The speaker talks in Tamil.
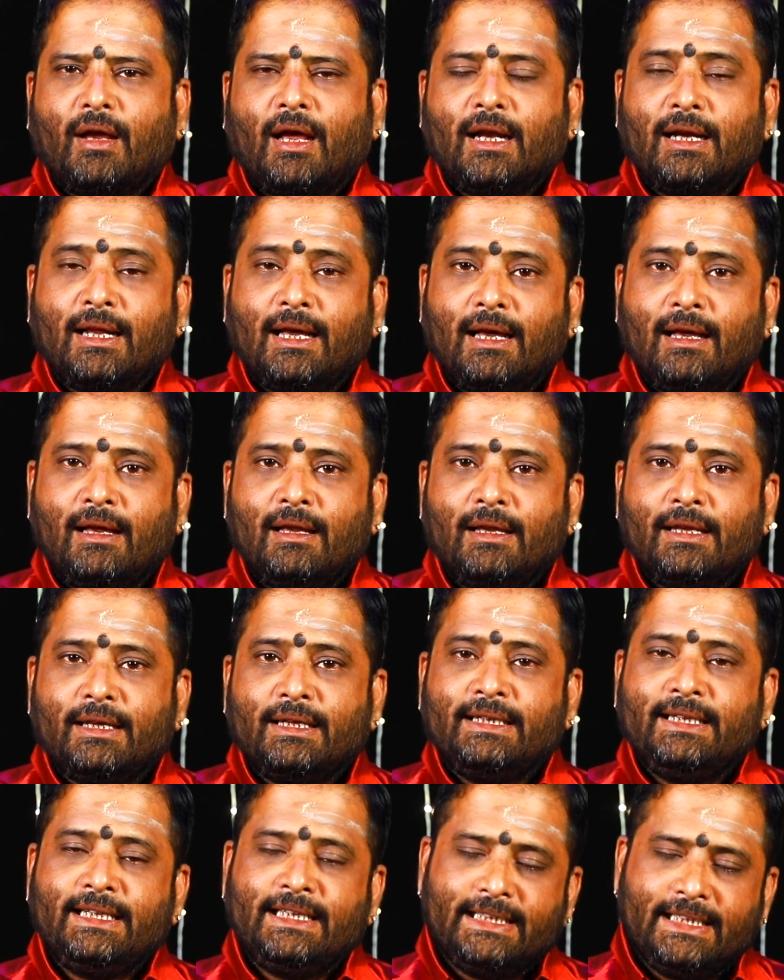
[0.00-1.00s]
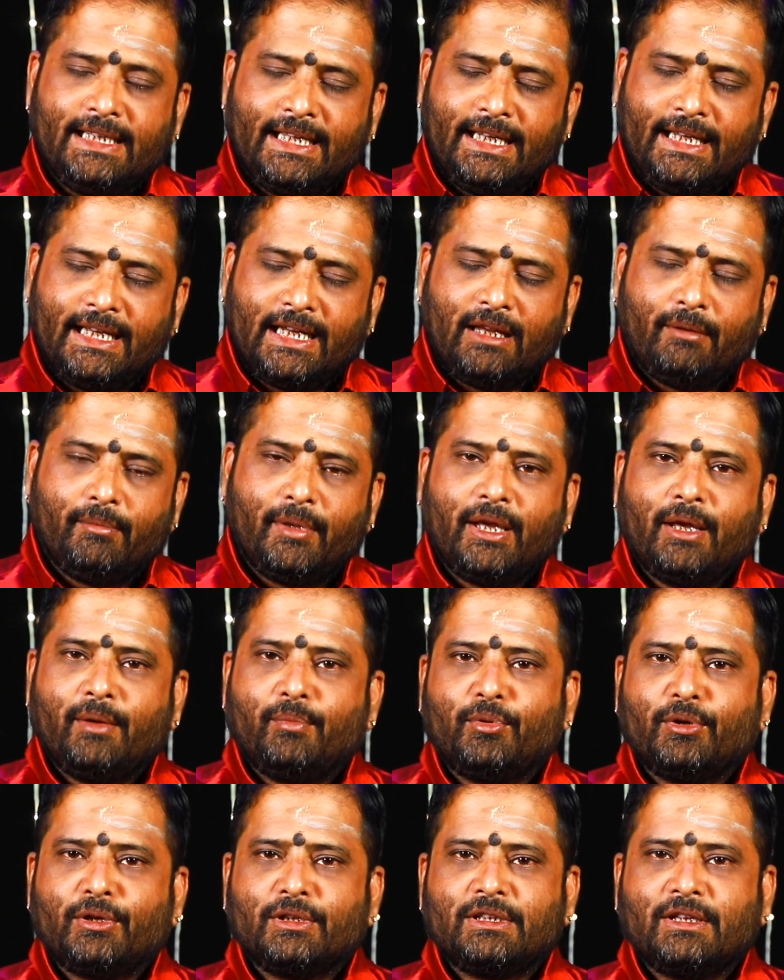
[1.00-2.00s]
ஆனால் நிதி நிலைமையை
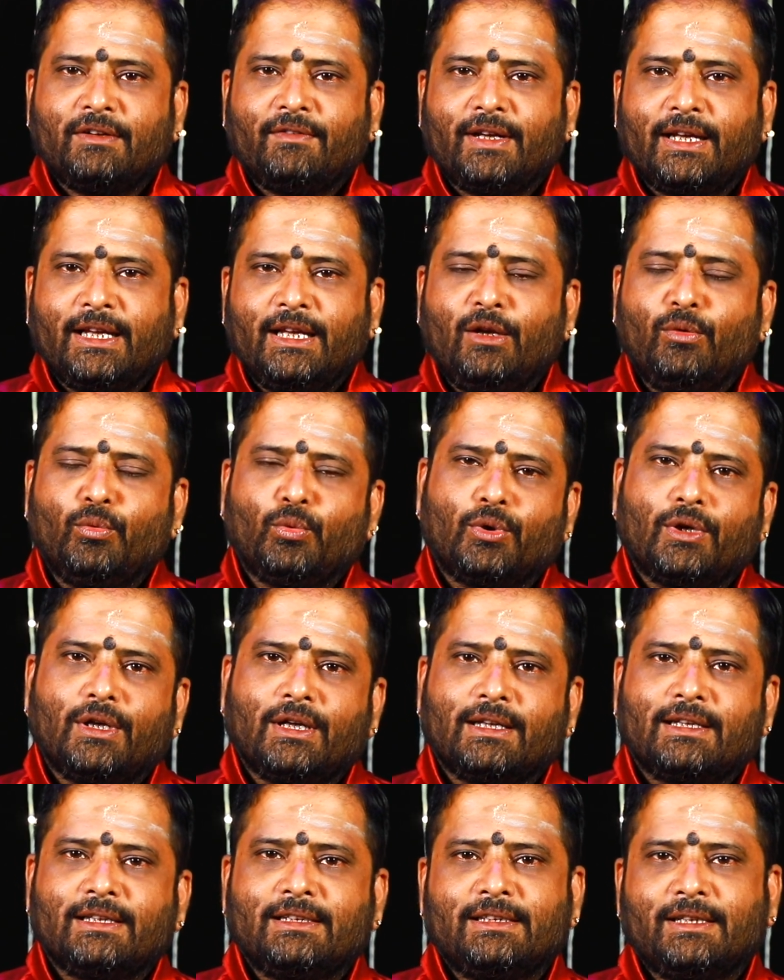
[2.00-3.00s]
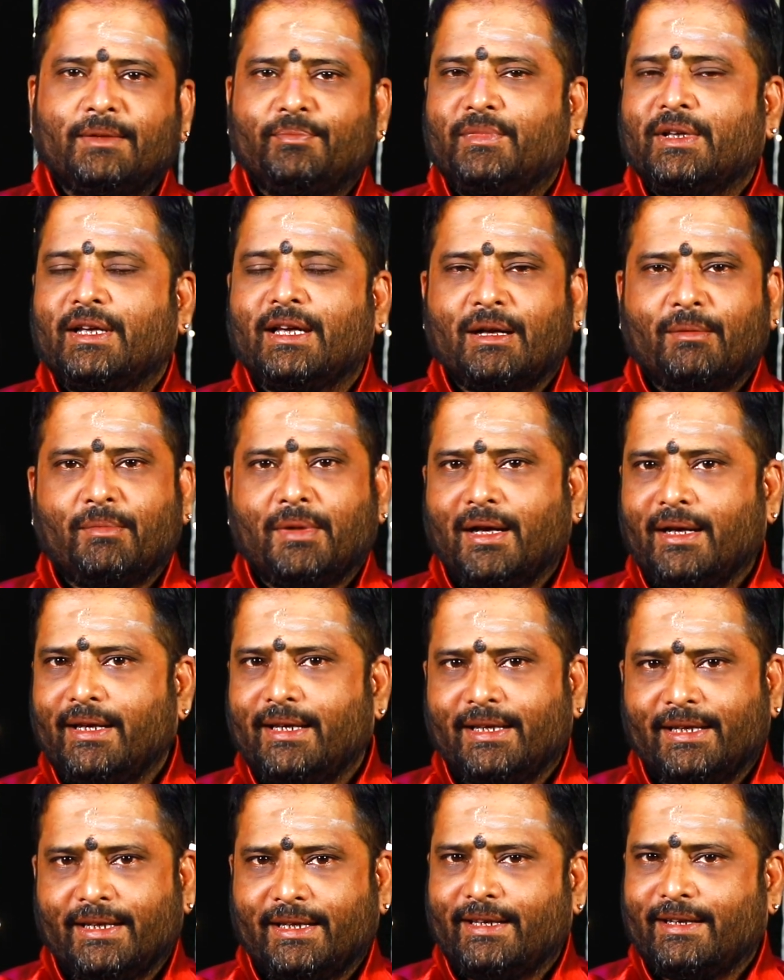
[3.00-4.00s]
பொறுத்த வரையில் உங்களுக்கு திருப்திகரமாக
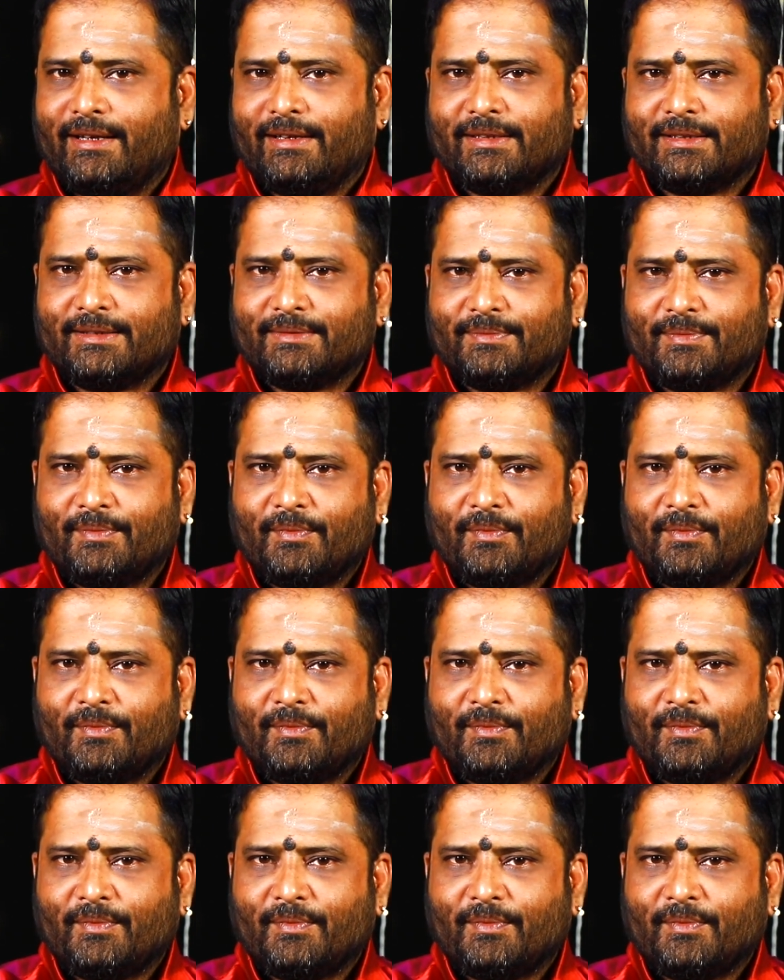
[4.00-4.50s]
இருக்கிறது